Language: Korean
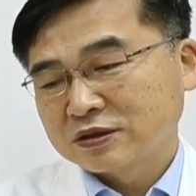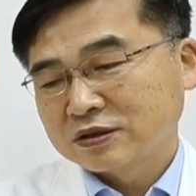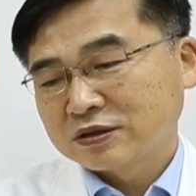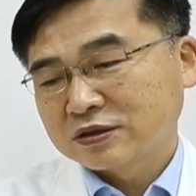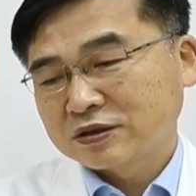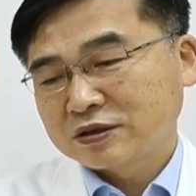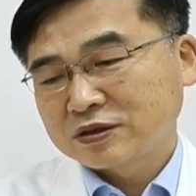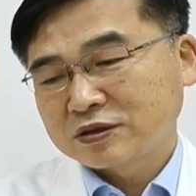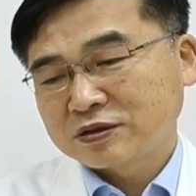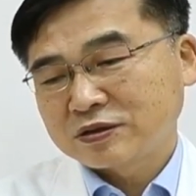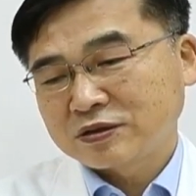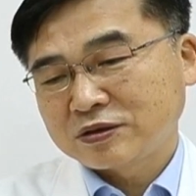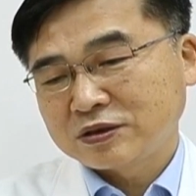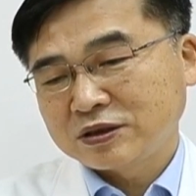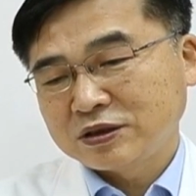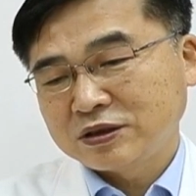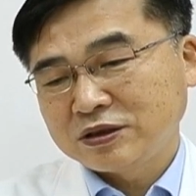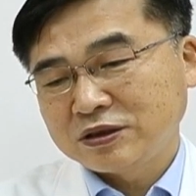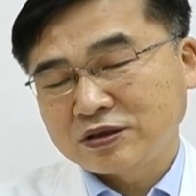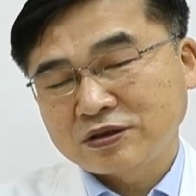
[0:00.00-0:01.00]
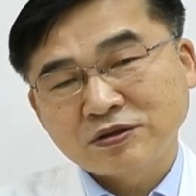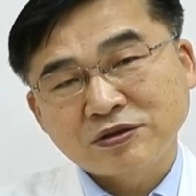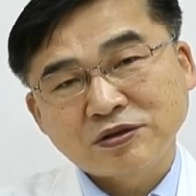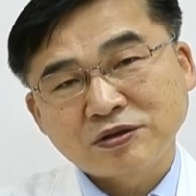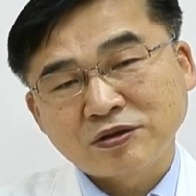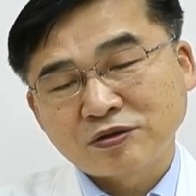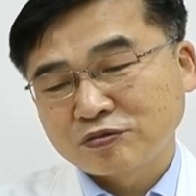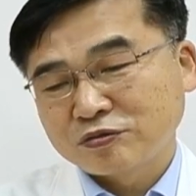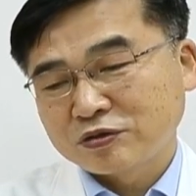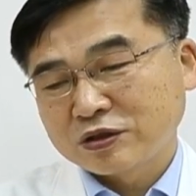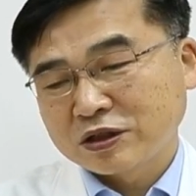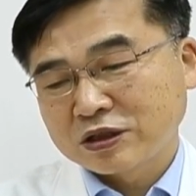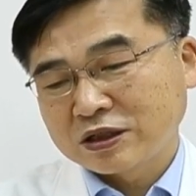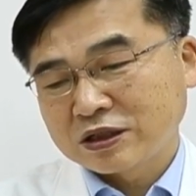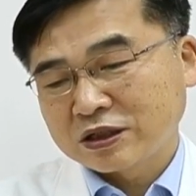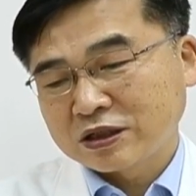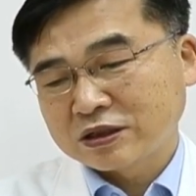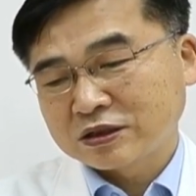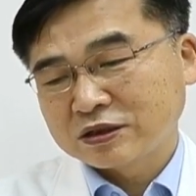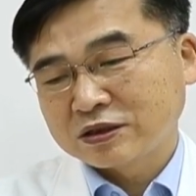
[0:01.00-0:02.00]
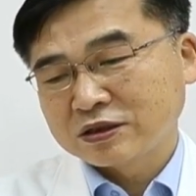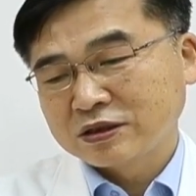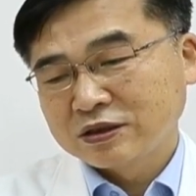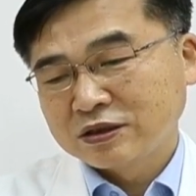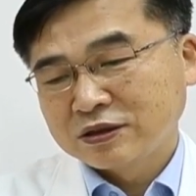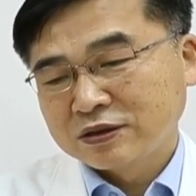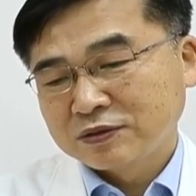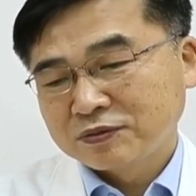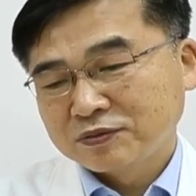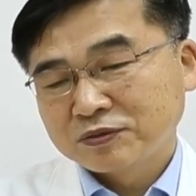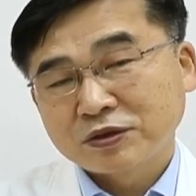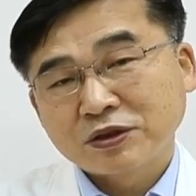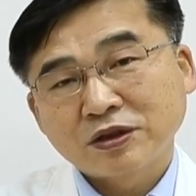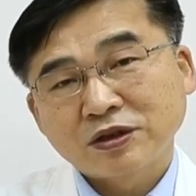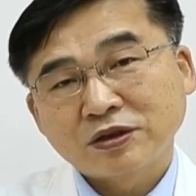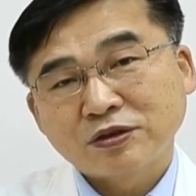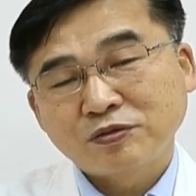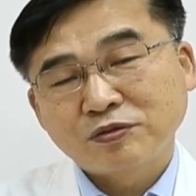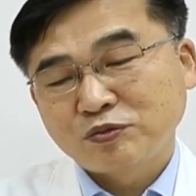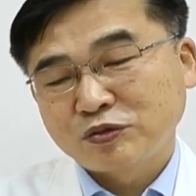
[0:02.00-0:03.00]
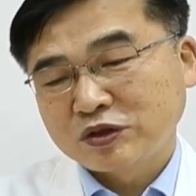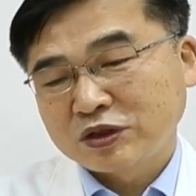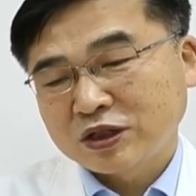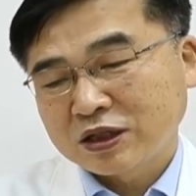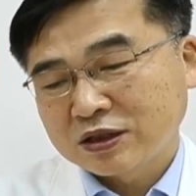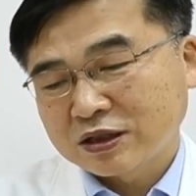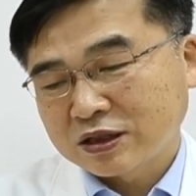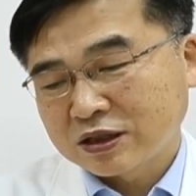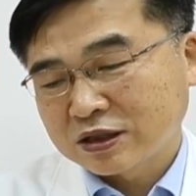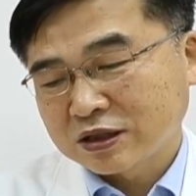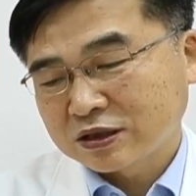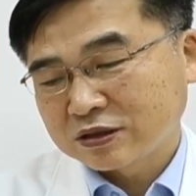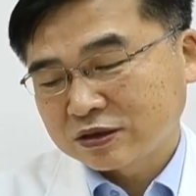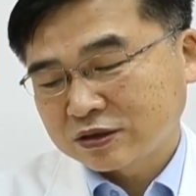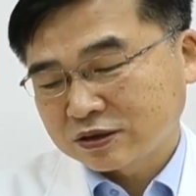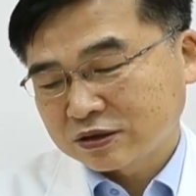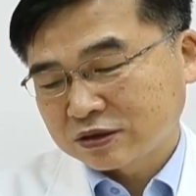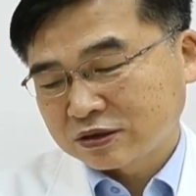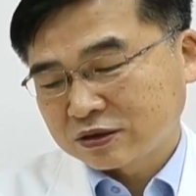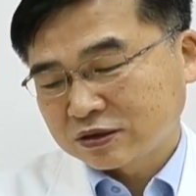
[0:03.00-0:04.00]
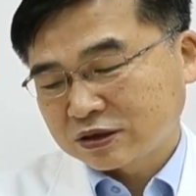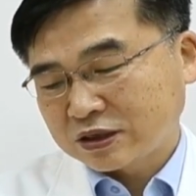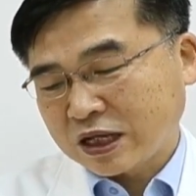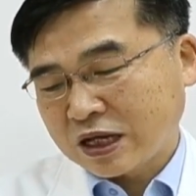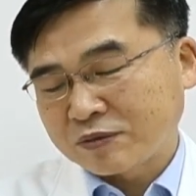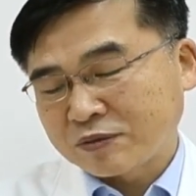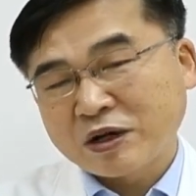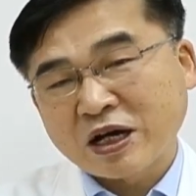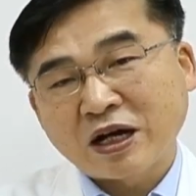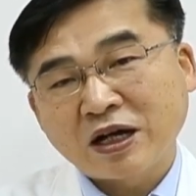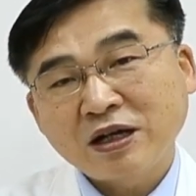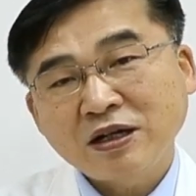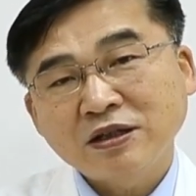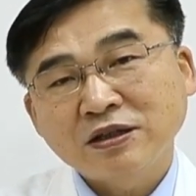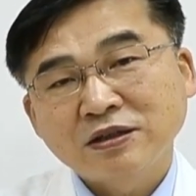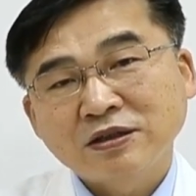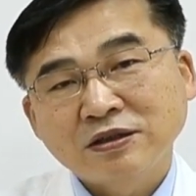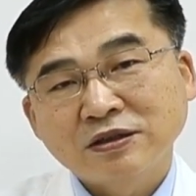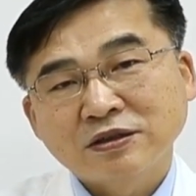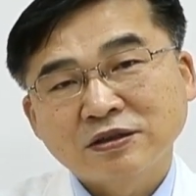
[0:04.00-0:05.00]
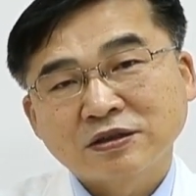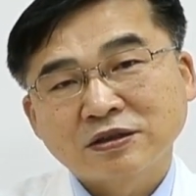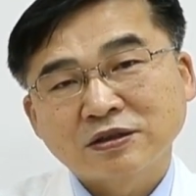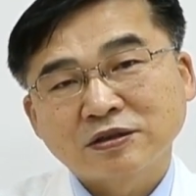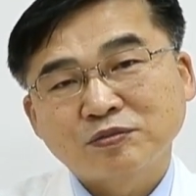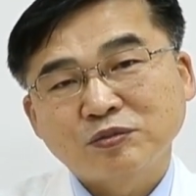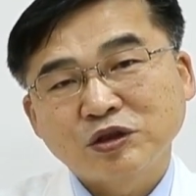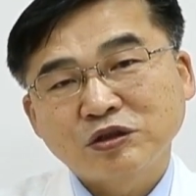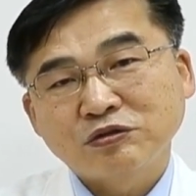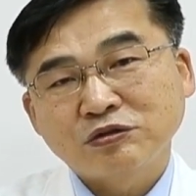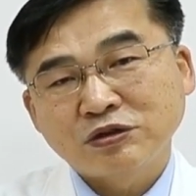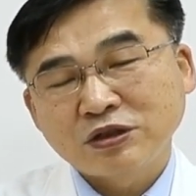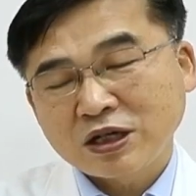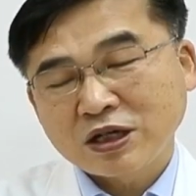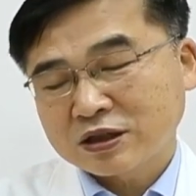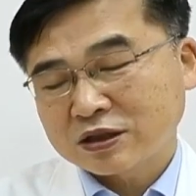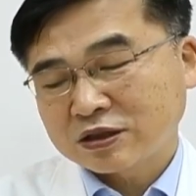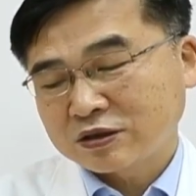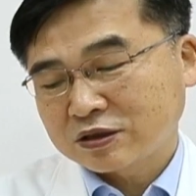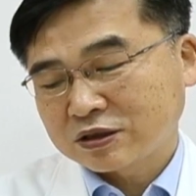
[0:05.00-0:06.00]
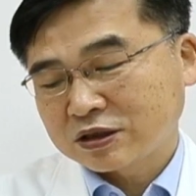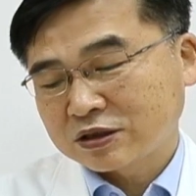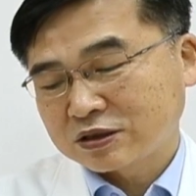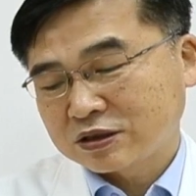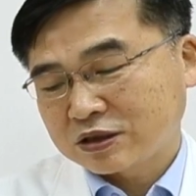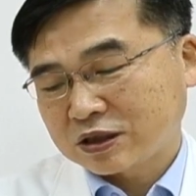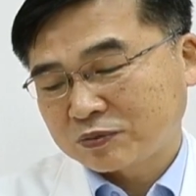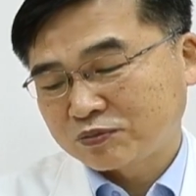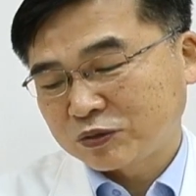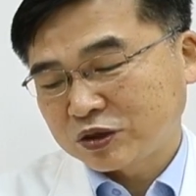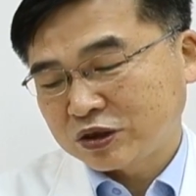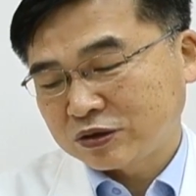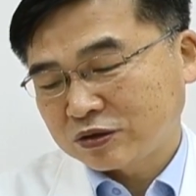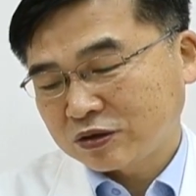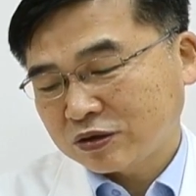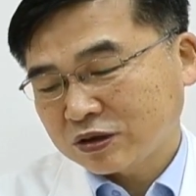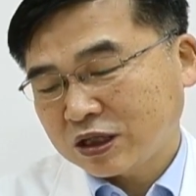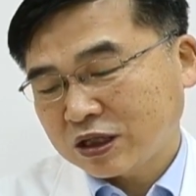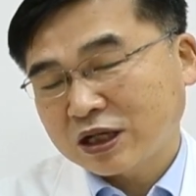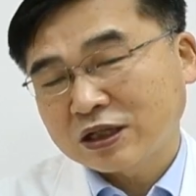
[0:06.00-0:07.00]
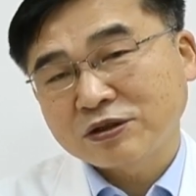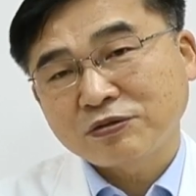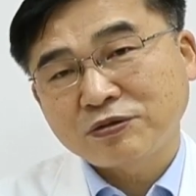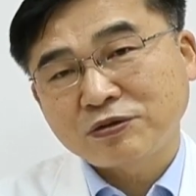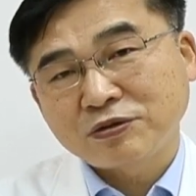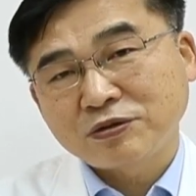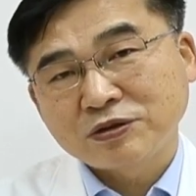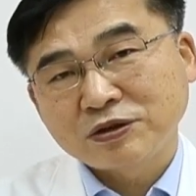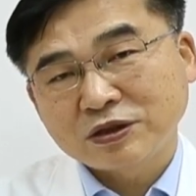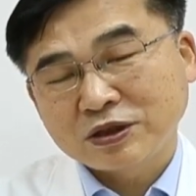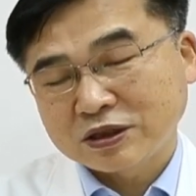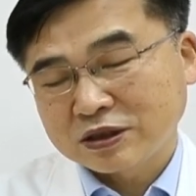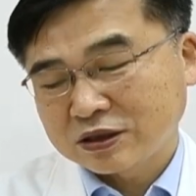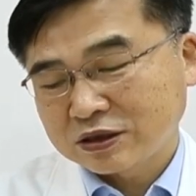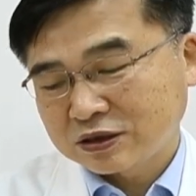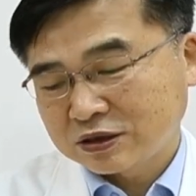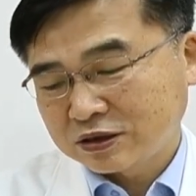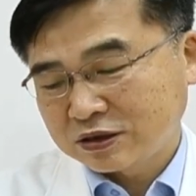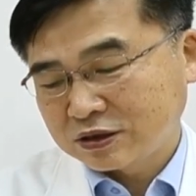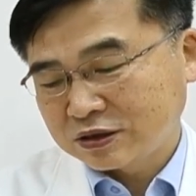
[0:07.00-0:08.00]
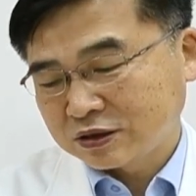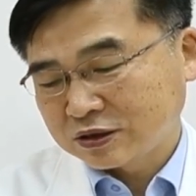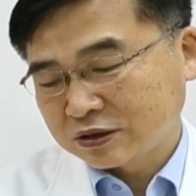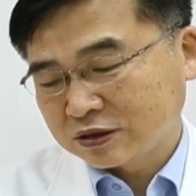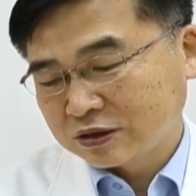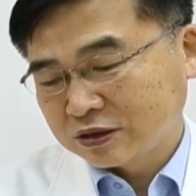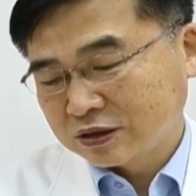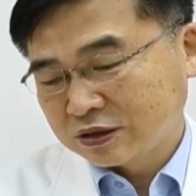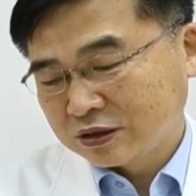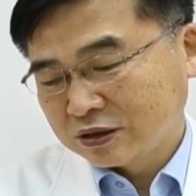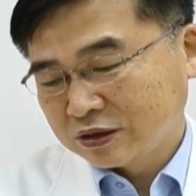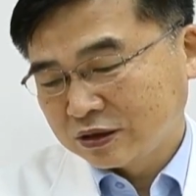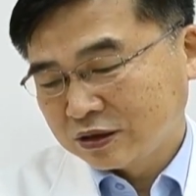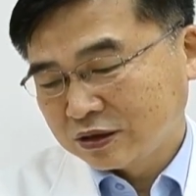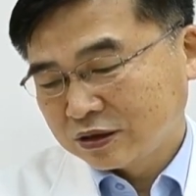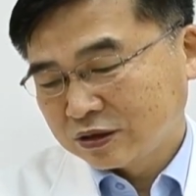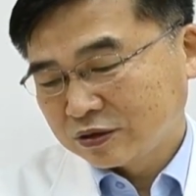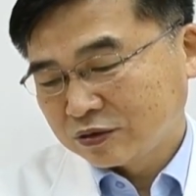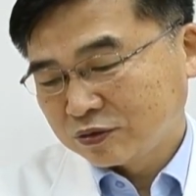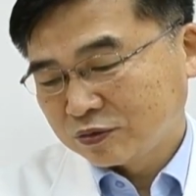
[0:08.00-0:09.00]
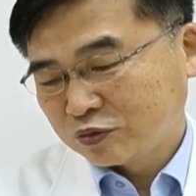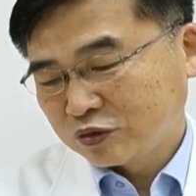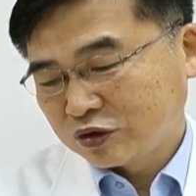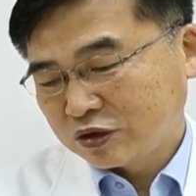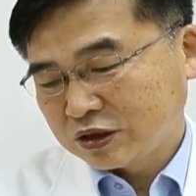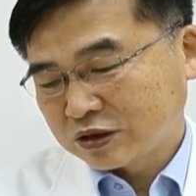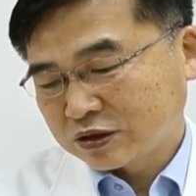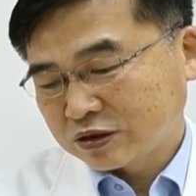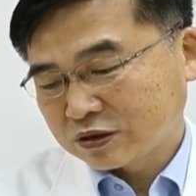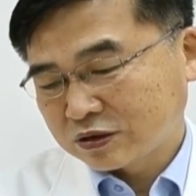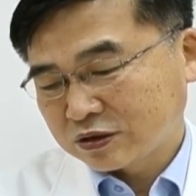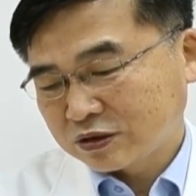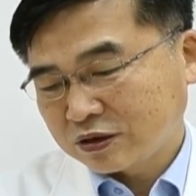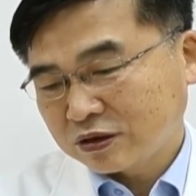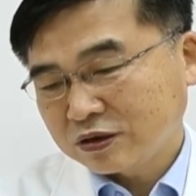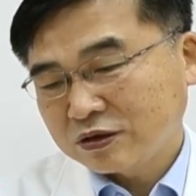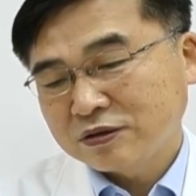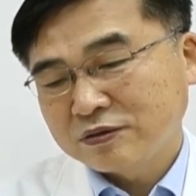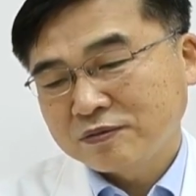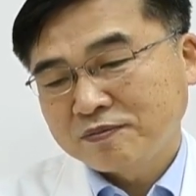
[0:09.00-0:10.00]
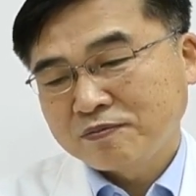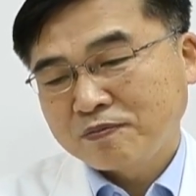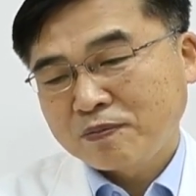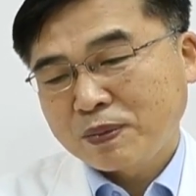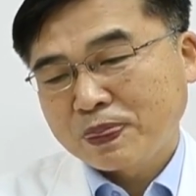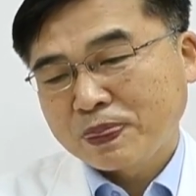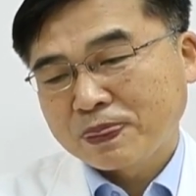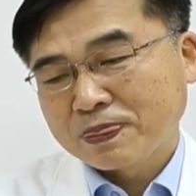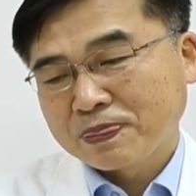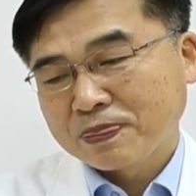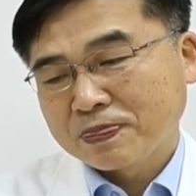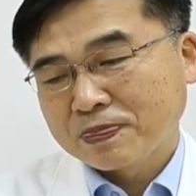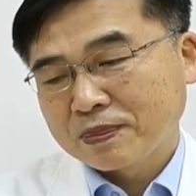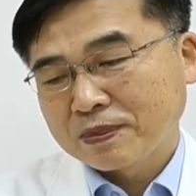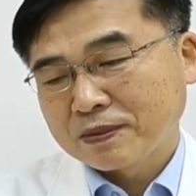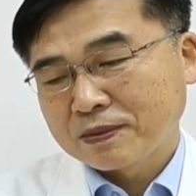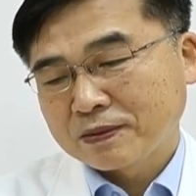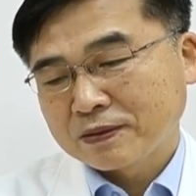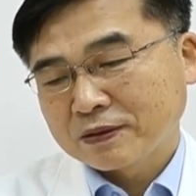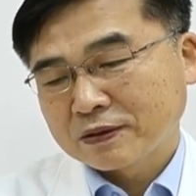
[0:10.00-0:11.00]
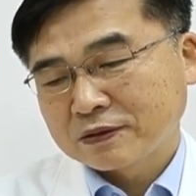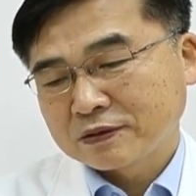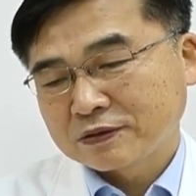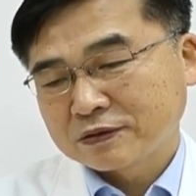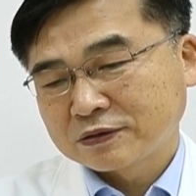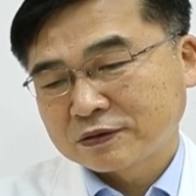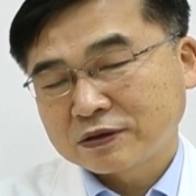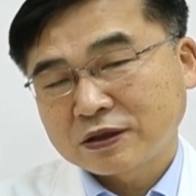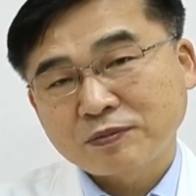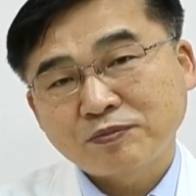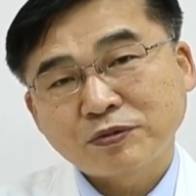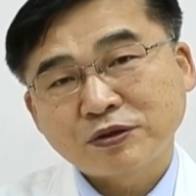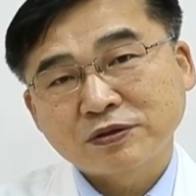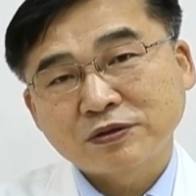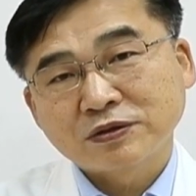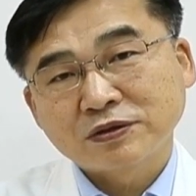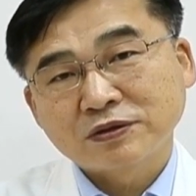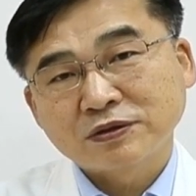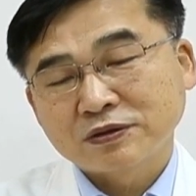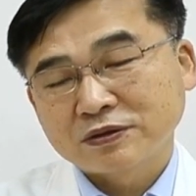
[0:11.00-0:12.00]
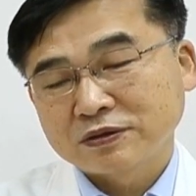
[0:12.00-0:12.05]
그래서 이런 연구에 대한 어, 논문이 하나 이제 자마 그 미국 의학협회 잡지죠 카디올로지에 실린 논문이 있어서 음, 그것을 한번